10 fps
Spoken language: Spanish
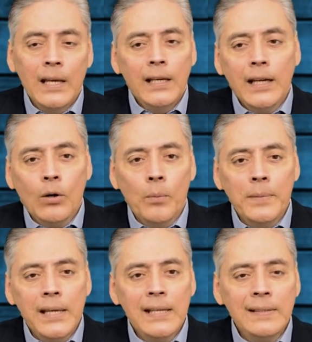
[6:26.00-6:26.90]
y
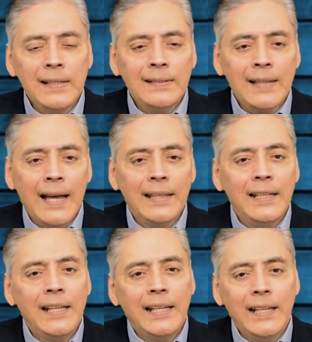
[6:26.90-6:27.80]
comienzas a
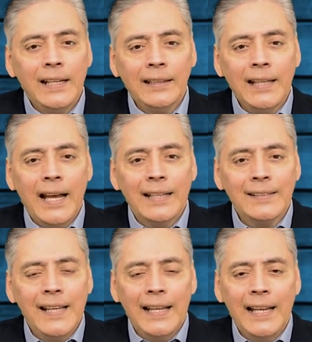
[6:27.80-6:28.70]
dirigirte
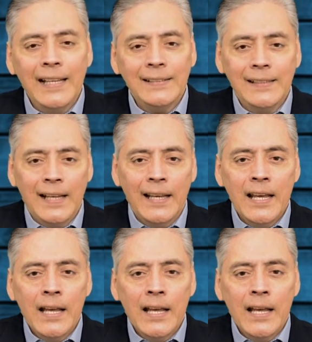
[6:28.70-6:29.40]
hacia el este,